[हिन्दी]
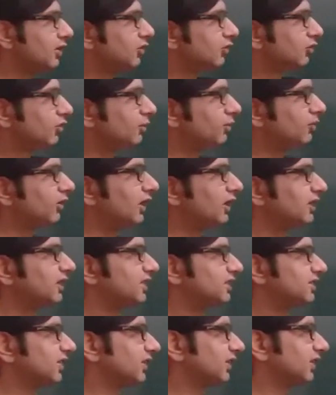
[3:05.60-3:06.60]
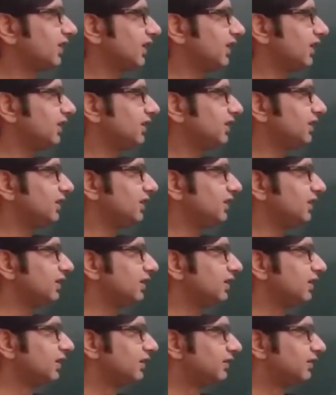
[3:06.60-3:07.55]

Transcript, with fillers: तो बोला जा सकता है कि